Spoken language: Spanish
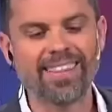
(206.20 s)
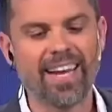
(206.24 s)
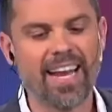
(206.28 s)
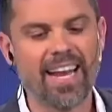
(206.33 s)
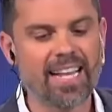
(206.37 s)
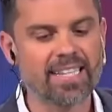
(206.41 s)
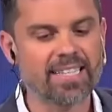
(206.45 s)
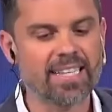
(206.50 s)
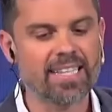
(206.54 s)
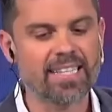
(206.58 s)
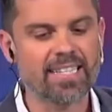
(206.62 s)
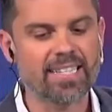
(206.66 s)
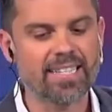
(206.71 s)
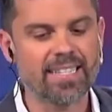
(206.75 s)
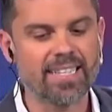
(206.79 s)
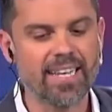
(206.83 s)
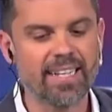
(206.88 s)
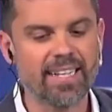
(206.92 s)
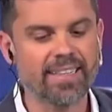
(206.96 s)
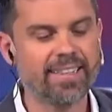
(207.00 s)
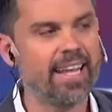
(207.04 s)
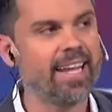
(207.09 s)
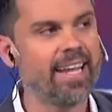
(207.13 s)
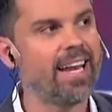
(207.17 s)
las
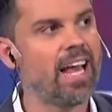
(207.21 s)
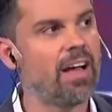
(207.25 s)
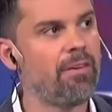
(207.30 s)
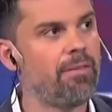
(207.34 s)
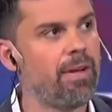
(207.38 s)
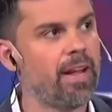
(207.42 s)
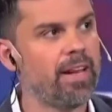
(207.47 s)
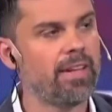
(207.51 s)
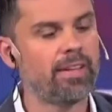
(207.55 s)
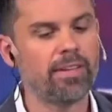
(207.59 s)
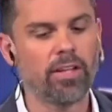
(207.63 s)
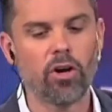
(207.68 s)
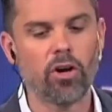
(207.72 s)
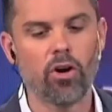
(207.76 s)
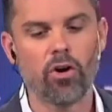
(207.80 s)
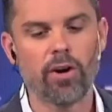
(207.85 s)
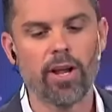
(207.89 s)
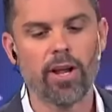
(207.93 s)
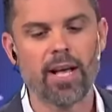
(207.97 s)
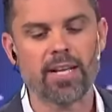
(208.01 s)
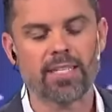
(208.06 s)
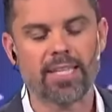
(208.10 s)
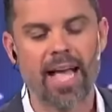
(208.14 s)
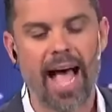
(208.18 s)
7 y las 20
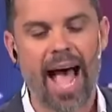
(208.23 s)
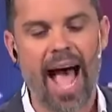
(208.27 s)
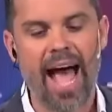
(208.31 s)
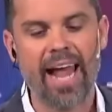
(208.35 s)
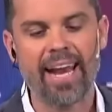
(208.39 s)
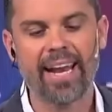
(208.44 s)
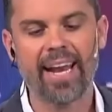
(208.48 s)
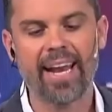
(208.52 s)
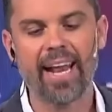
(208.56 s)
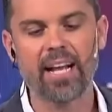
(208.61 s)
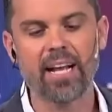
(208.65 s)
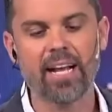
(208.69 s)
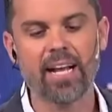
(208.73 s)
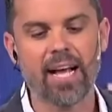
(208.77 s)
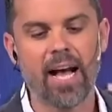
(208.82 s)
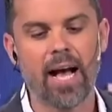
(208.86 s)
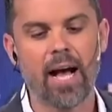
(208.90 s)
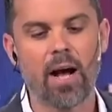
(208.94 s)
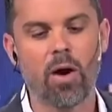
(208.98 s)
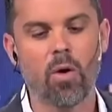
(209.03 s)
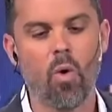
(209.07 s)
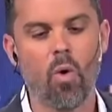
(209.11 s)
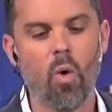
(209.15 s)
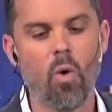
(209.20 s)
horas,
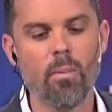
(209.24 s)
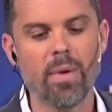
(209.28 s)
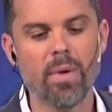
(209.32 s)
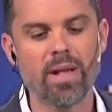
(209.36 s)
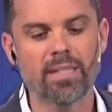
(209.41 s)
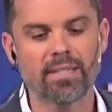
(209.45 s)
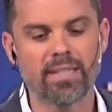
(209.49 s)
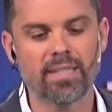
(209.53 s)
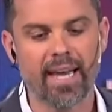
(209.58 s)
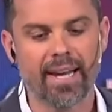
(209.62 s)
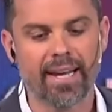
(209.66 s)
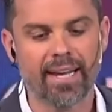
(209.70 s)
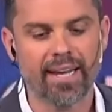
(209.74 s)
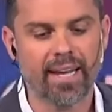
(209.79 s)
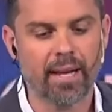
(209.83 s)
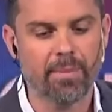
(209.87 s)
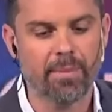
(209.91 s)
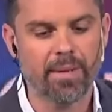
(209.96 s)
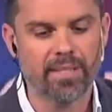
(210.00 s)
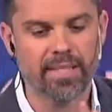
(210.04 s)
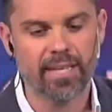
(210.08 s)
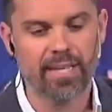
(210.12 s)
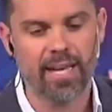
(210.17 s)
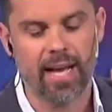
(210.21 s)
arranca un mensaje que
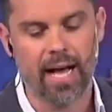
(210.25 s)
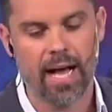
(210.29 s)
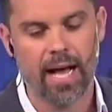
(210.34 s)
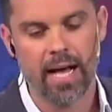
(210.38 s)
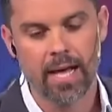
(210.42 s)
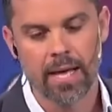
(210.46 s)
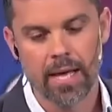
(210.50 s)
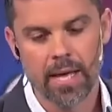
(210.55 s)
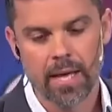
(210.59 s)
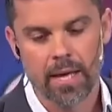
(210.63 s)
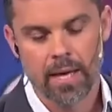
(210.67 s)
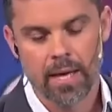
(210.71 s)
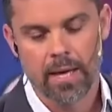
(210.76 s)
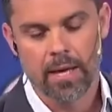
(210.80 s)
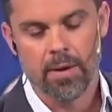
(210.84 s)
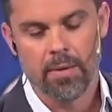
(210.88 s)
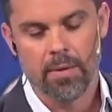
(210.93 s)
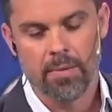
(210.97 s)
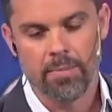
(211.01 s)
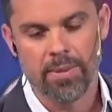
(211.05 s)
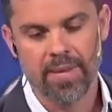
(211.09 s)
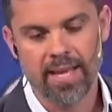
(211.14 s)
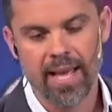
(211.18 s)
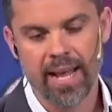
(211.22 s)
me llega
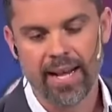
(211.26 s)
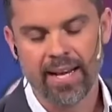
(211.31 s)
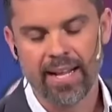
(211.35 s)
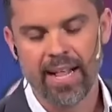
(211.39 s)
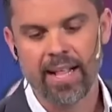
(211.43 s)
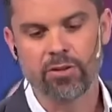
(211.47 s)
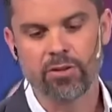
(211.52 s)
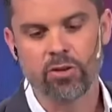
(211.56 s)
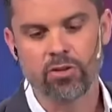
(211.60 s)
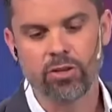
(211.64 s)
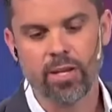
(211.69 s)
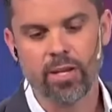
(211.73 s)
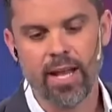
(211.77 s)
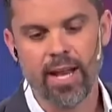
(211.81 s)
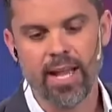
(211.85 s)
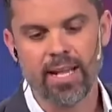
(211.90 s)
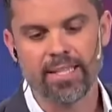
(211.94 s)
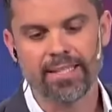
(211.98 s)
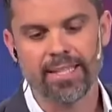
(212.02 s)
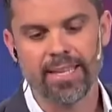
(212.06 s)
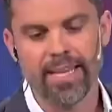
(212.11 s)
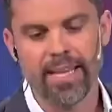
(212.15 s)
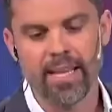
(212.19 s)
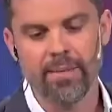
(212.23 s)
vía redes
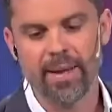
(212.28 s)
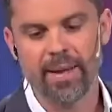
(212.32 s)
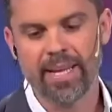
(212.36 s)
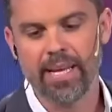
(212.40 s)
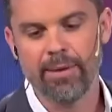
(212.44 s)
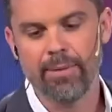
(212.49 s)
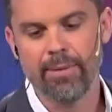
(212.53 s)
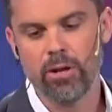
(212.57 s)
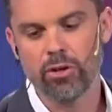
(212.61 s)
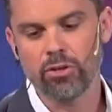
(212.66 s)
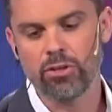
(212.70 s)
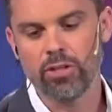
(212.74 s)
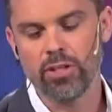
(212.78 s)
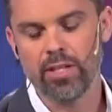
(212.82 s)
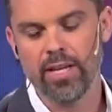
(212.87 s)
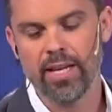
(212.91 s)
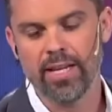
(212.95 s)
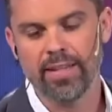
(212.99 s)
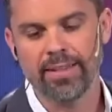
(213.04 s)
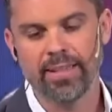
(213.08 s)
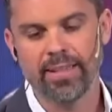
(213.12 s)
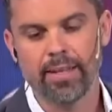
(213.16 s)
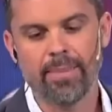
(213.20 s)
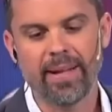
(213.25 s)
sociales y me escribe lo
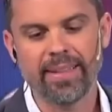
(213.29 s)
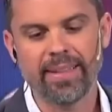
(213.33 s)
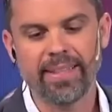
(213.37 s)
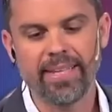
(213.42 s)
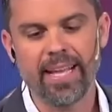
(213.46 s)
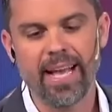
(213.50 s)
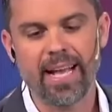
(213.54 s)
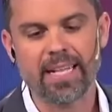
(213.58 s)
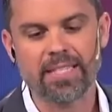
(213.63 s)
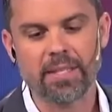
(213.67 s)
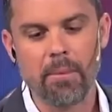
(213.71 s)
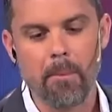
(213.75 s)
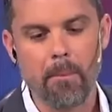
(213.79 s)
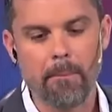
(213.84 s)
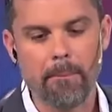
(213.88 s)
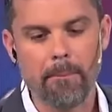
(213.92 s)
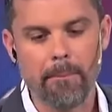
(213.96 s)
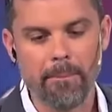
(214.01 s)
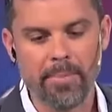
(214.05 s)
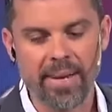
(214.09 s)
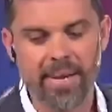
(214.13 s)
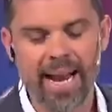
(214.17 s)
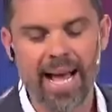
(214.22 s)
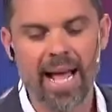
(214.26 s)
siguiente. Matías,
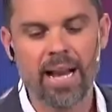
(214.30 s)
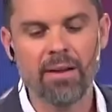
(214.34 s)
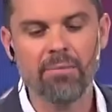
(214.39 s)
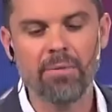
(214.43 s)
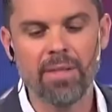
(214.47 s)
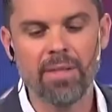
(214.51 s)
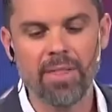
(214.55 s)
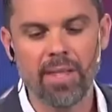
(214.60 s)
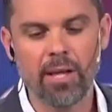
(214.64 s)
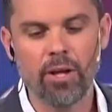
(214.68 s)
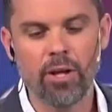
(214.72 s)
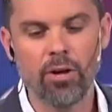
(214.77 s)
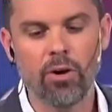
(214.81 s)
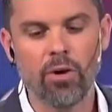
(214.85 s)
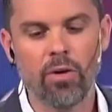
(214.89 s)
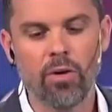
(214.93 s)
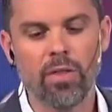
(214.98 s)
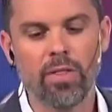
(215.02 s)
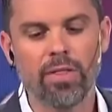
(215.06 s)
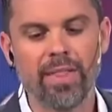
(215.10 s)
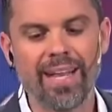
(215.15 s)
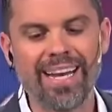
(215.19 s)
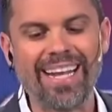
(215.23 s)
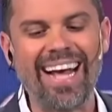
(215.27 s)
mirá el video
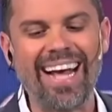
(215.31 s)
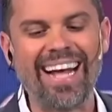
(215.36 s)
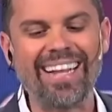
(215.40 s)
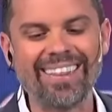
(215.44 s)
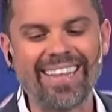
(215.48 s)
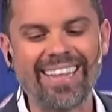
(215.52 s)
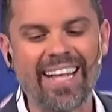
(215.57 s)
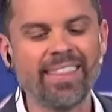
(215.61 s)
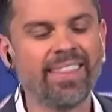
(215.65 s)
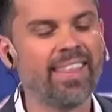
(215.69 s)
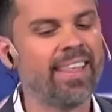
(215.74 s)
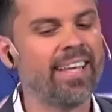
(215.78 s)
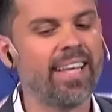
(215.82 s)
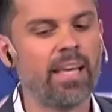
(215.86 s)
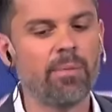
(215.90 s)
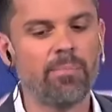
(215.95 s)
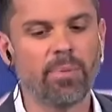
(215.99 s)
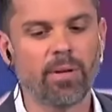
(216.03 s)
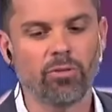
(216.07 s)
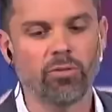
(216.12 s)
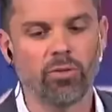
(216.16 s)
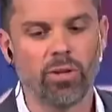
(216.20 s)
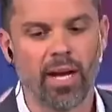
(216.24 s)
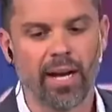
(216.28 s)
del cantante de qué
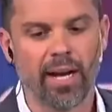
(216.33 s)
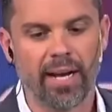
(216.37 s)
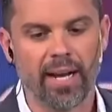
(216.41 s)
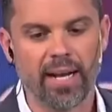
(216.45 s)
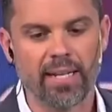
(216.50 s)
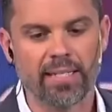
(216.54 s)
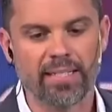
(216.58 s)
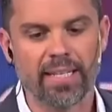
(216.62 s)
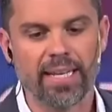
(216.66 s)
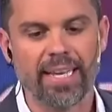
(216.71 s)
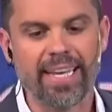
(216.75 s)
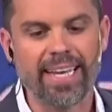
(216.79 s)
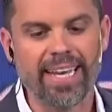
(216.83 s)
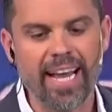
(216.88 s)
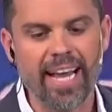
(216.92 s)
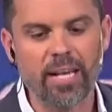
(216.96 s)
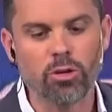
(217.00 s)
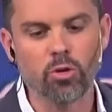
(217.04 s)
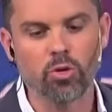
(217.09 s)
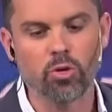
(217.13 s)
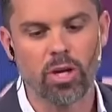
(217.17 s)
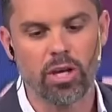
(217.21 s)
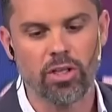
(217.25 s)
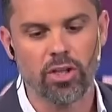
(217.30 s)
personajes. ¿Qué
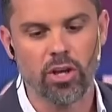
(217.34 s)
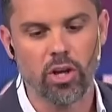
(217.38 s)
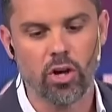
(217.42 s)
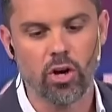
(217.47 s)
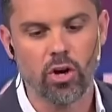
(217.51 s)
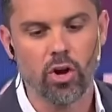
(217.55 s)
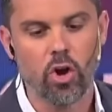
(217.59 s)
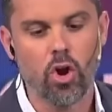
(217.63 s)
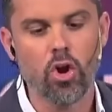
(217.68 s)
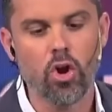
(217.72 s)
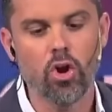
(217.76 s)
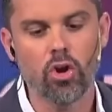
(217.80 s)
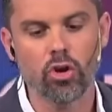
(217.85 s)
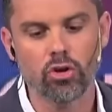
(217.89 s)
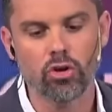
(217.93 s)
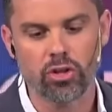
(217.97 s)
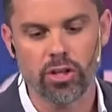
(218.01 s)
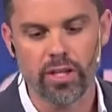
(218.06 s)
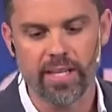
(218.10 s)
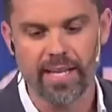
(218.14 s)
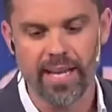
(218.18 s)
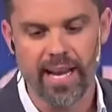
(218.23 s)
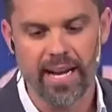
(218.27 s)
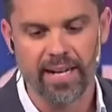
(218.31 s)
sucedió? Lo
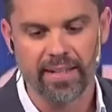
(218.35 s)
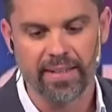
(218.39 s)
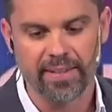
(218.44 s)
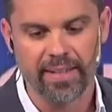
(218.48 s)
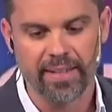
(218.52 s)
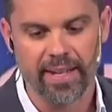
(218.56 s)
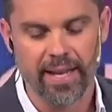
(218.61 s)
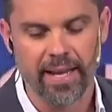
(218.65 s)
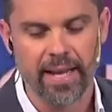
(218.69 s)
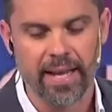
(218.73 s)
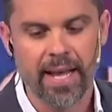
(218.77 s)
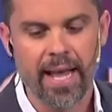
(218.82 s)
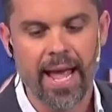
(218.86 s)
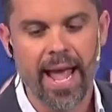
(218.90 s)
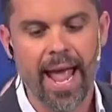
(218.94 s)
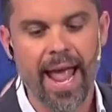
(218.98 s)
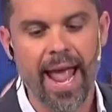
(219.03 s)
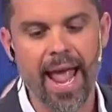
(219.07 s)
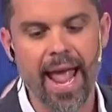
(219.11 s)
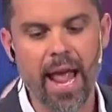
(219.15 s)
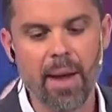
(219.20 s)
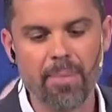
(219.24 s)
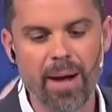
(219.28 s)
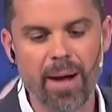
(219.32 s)
siguiente.
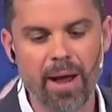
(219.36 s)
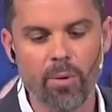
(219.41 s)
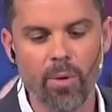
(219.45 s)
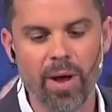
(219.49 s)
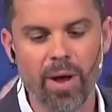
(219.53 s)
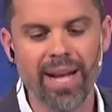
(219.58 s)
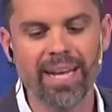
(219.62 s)
Emanuel